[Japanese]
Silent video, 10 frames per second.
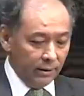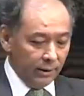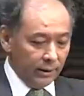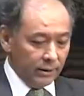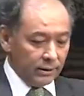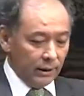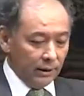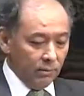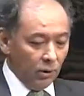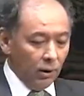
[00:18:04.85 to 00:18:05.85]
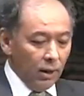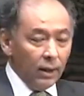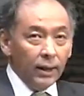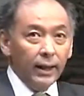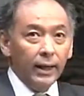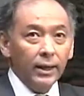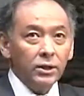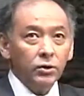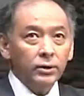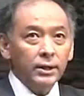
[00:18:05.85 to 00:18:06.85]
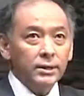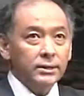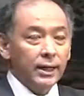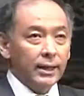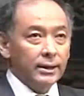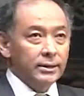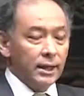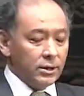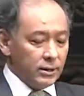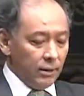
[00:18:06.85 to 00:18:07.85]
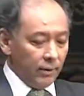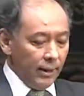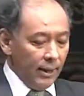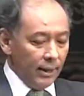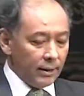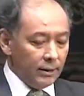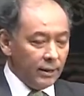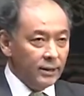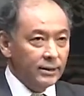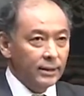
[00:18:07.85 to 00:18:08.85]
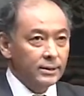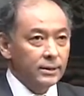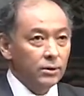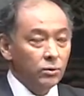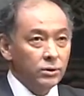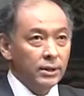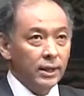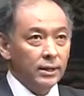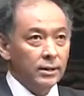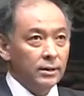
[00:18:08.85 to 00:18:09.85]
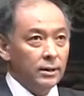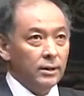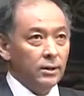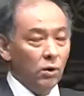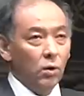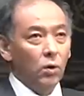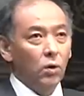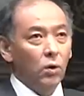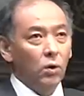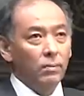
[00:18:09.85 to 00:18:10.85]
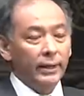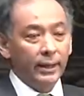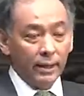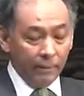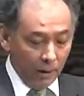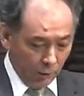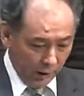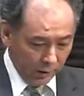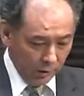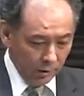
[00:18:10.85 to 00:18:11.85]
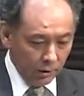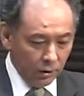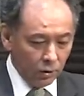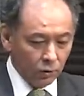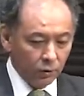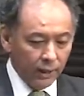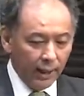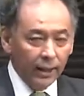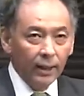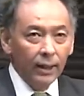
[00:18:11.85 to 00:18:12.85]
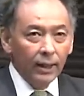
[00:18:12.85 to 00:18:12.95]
ているわけですけれども、えー、アリストテレスが活躍したのが紀元前4世紀の、まあ、半ばぐらいということで、